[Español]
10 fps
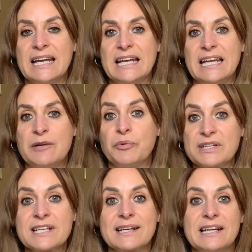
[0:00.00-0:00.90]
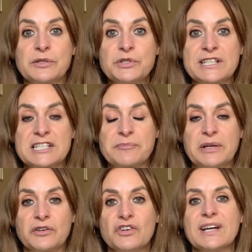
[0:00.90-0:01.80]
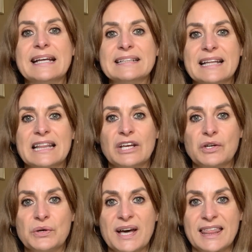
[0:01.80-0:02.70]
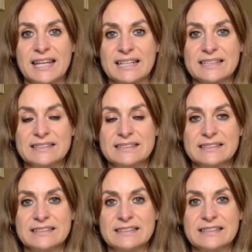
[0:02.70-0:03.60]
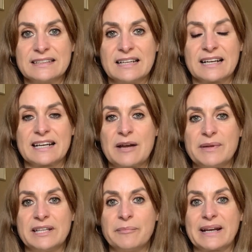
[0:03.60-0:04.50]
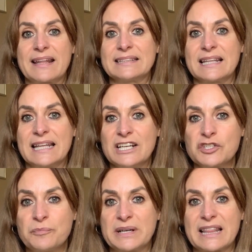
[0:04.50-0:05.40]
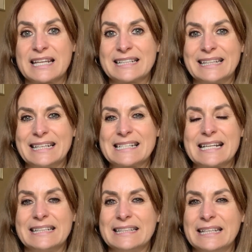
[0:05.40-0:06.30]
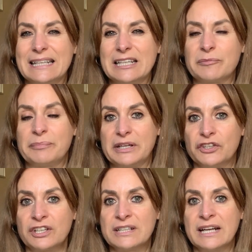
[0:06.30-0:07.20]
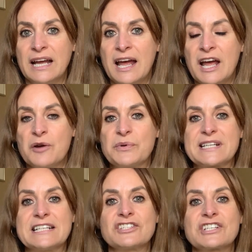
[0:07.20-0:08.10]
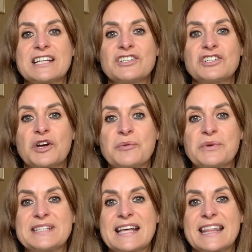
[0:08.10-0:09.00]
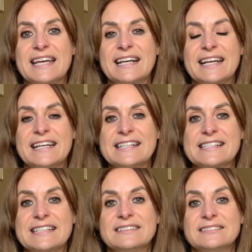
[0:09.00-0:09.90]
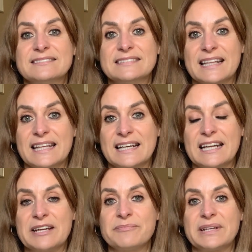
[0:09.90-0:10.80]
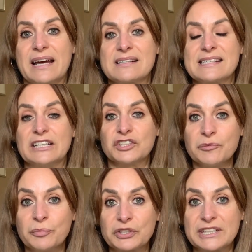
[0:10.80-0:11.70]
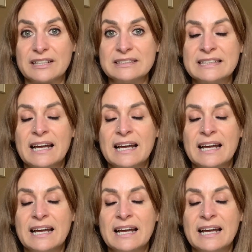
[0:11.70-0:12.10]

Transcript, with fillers: Y puede ser que le gustes, pero ¿con qué intención lo hace? ¿Realmente para darte celos? ¿Para hacerte sentir peor? Pues en estos casos lo que puedes hacer es decirle, mira, si no te importa,